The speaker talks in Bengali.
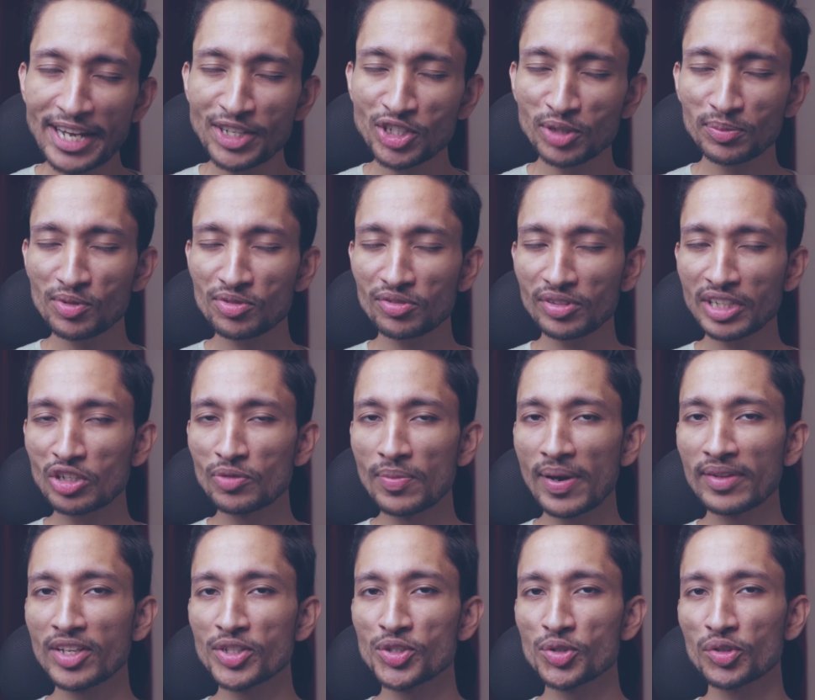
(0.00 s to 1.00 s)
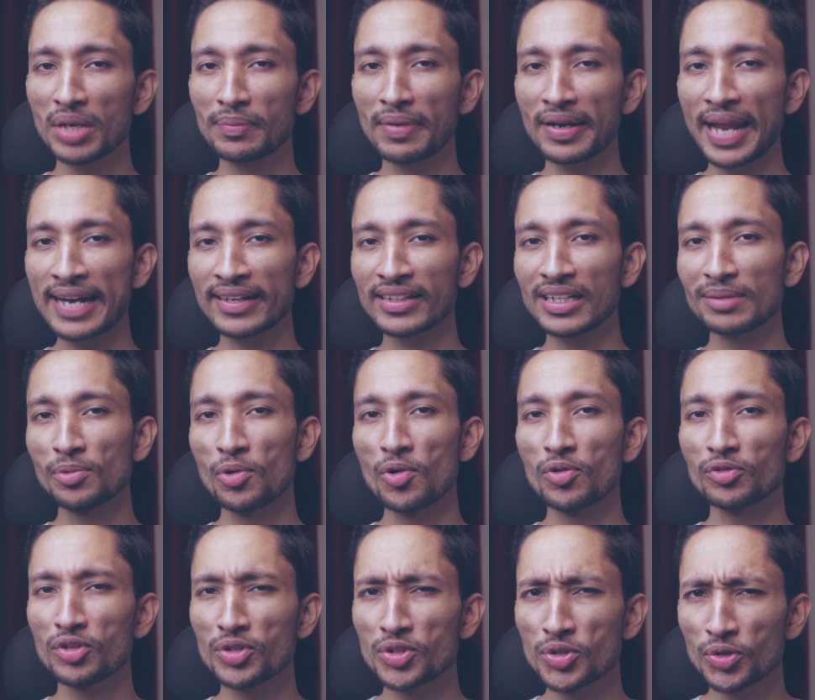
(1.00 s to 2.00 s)
এই সমস্ত হিউম্যানদের জন্য আমার একটা
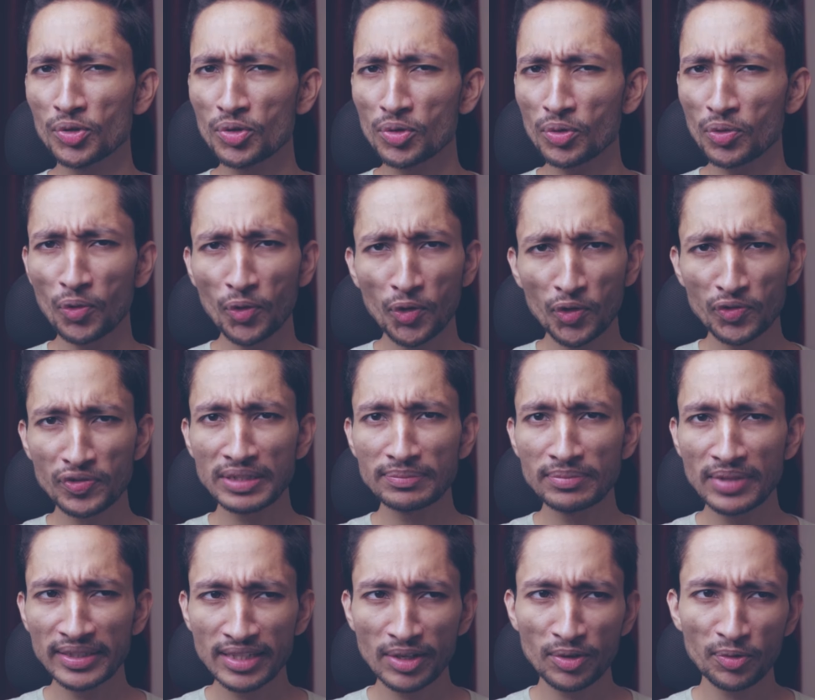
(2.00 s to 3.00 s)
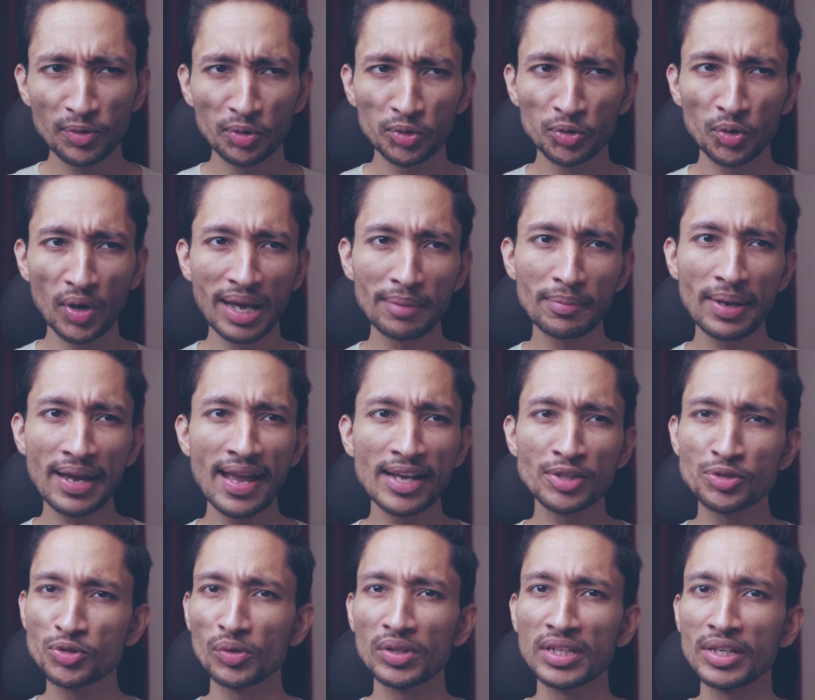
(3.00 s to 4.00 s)
মুহূর্তের জন্য কোনো ফিল্ম দেখে কোনো দয়া মায়া
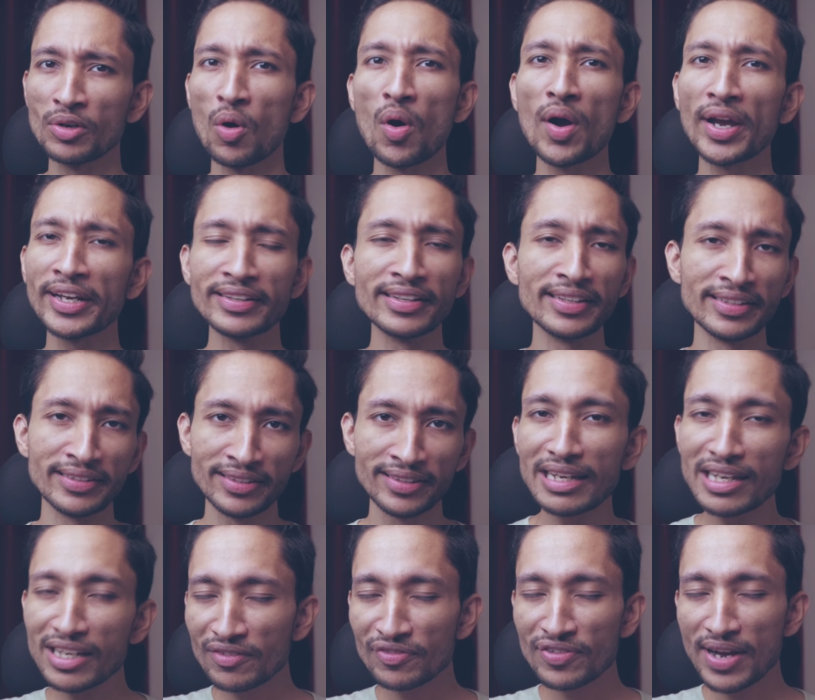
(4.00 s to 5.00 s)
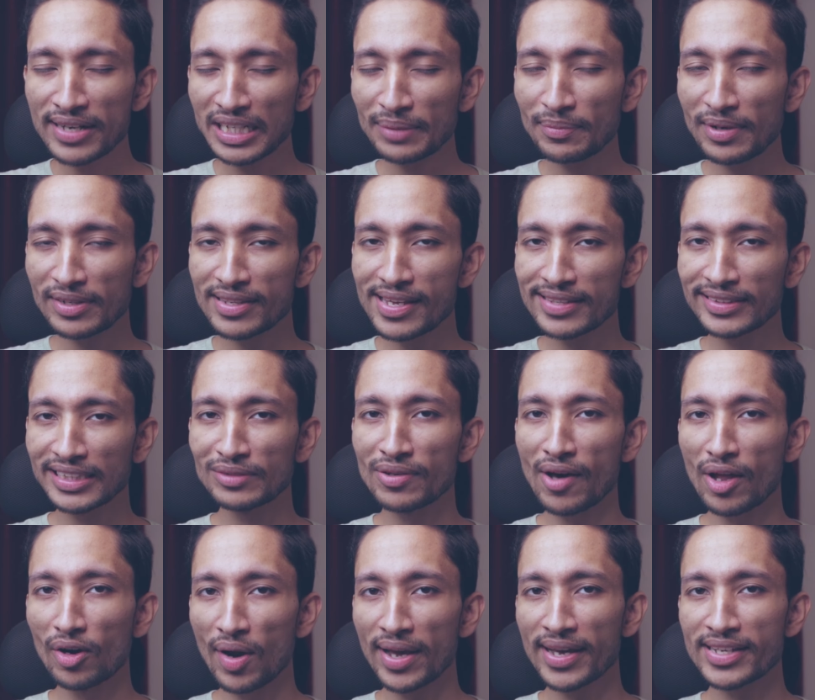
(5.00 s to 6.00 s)
অ্যাকচুয়ালি হয়নি ইনফ্যাক্ট আমার দেখতে
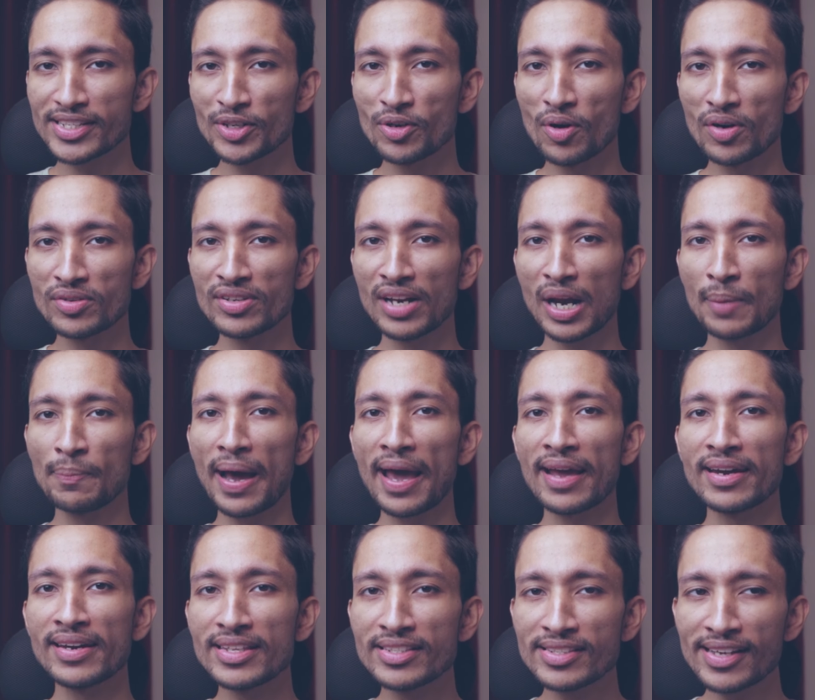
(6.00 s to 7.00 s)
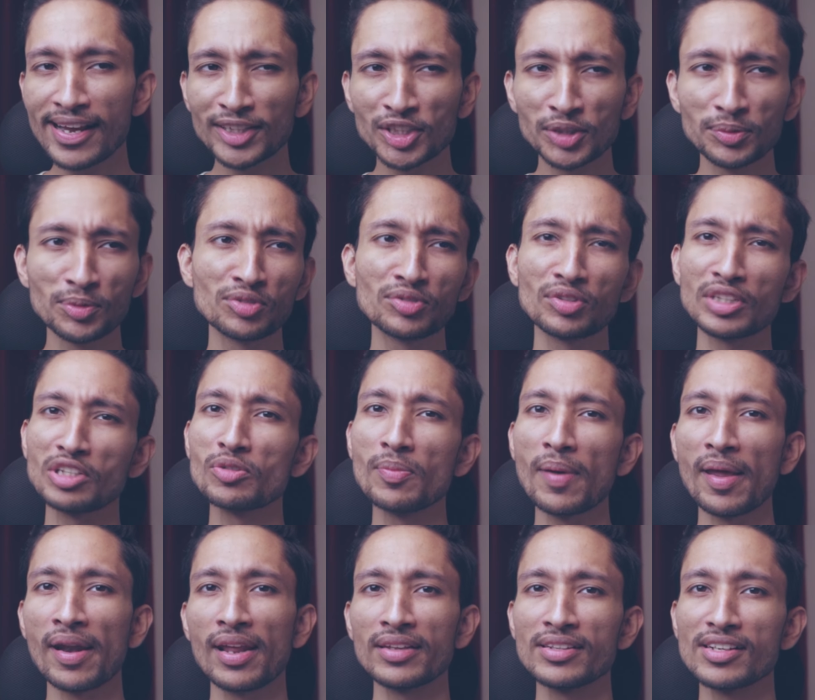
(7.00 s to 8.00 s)
ভালো লাগে যে গডজিলার পায়ের নিচে এই সমস্ত
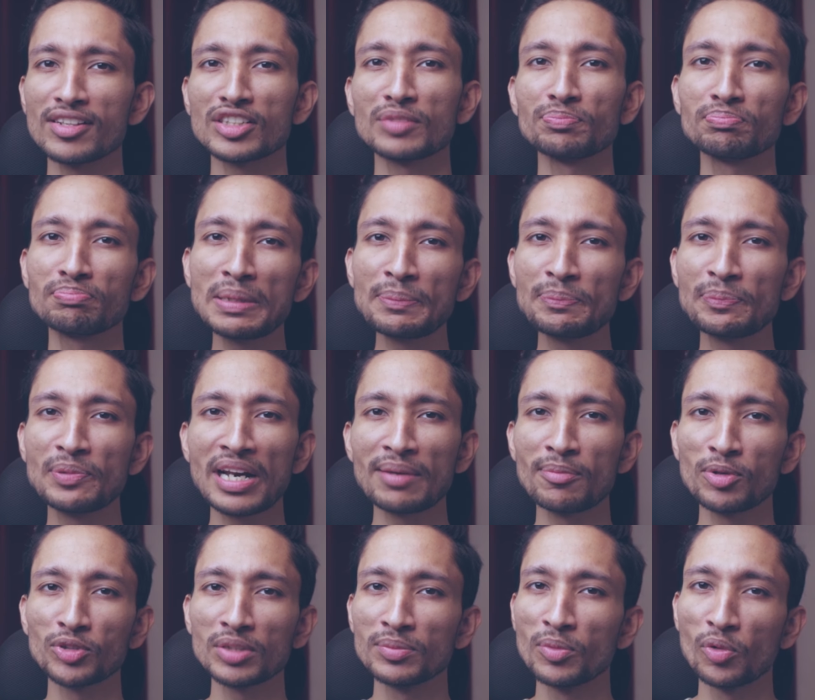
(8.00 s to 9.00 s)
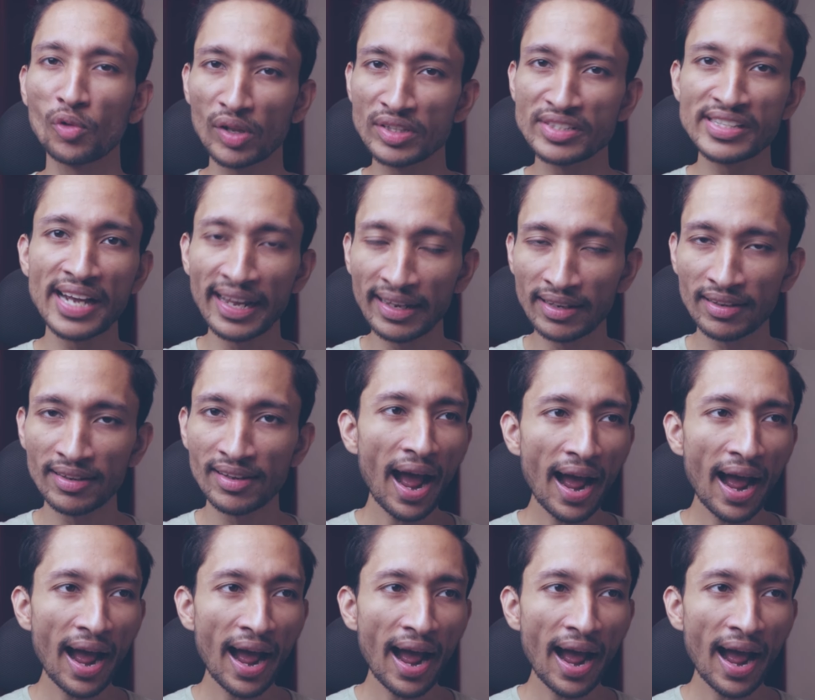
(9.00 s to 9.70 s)
হিউম্যানরা জাস্ট পিঁপড়ের মতো মরে যায়